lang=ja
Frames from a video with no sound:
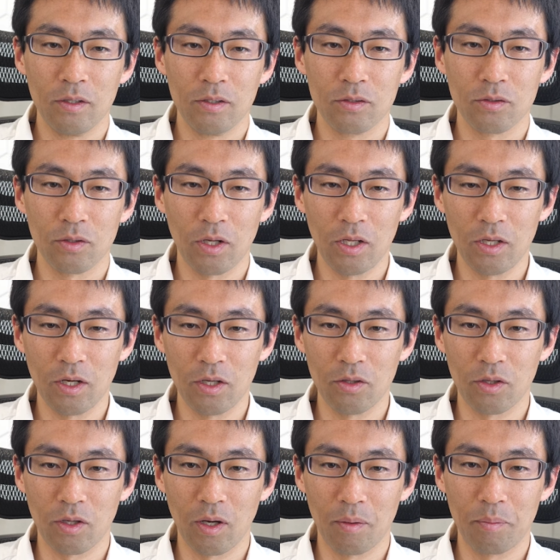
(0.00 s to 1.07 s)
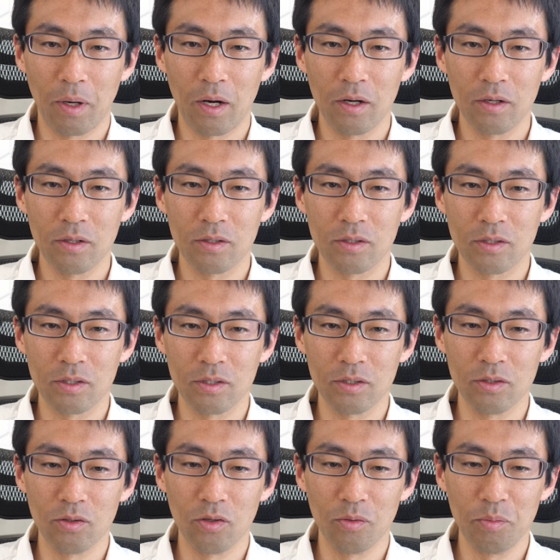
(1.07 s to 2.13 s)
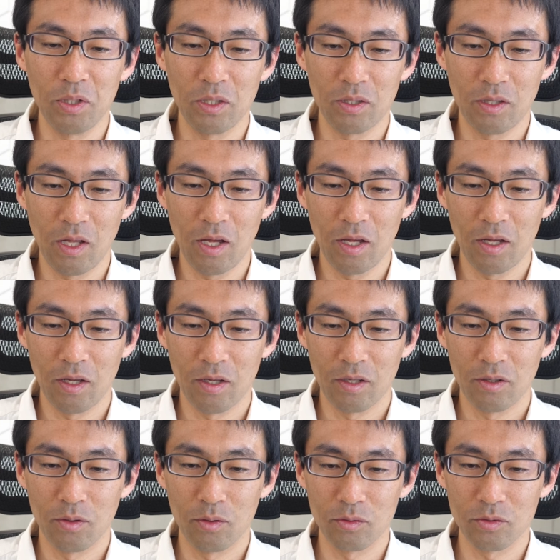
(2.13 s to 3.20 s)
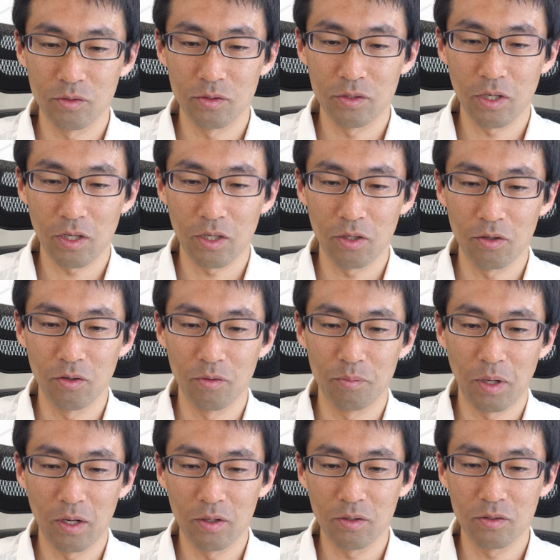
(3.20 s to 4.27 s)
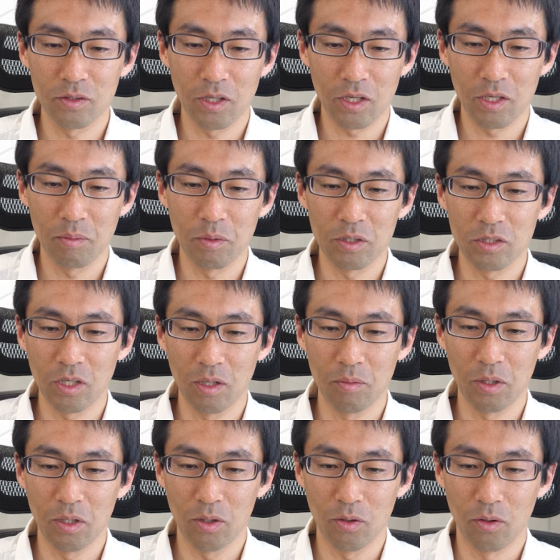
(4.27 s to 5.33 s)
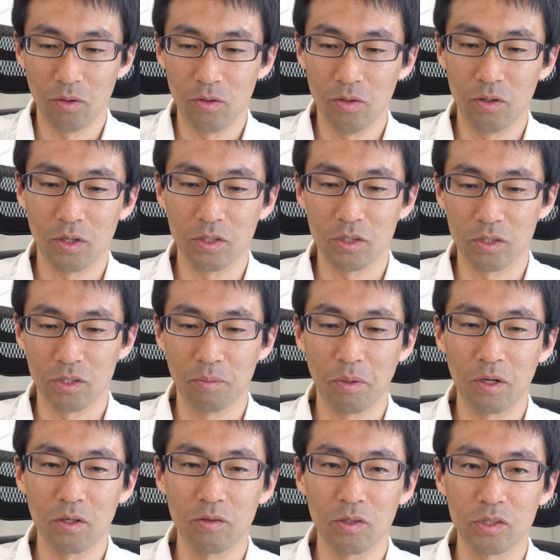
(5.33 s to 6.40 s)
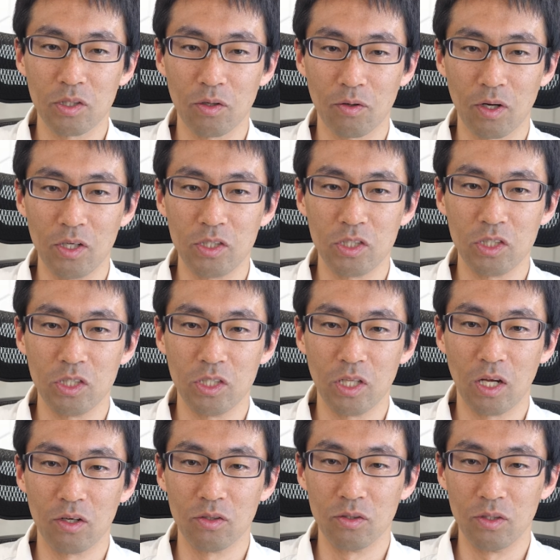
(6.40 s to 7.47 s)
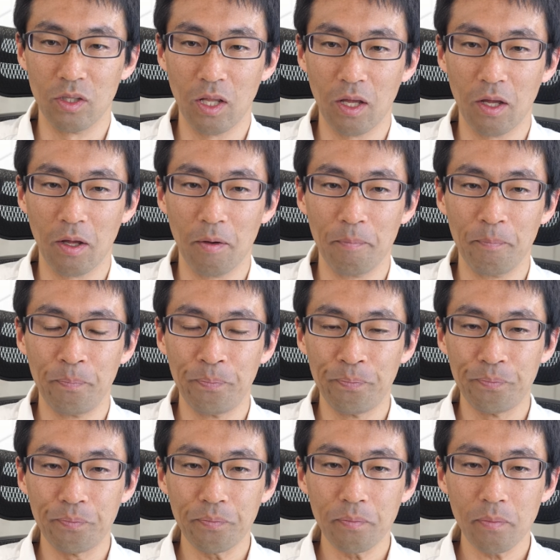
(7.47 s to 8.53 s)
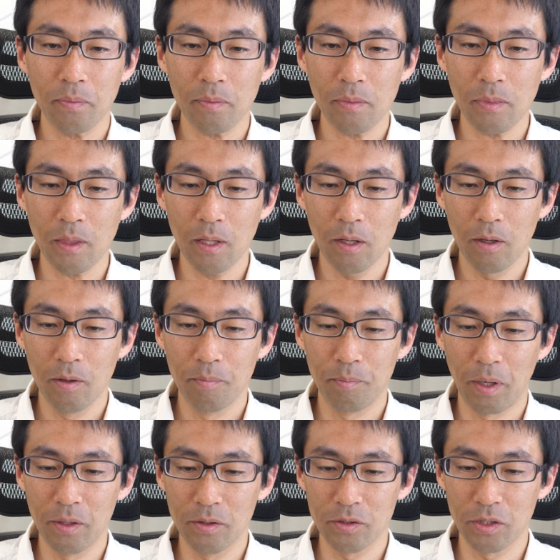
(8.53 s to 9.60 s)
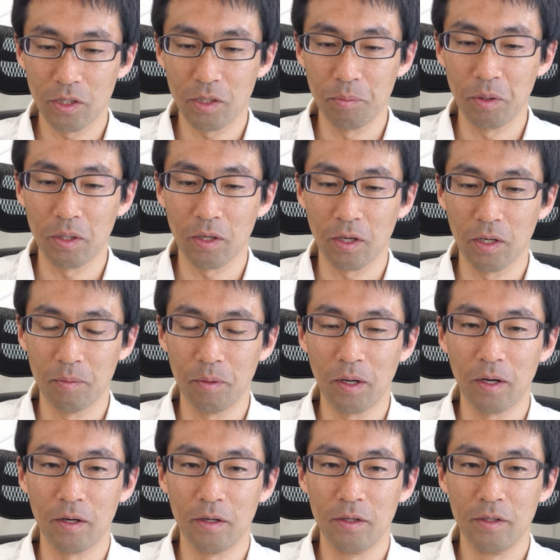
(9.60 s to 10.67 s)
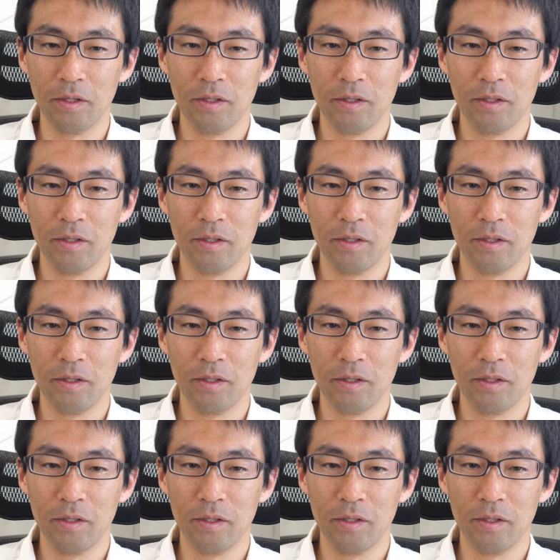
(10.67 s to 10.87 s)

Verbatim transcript: それ以外の時はバンクを見て保存先をバンクで決めちゃえばいいという感じですねバンクは0か1になるんでバンクで決めてあげれば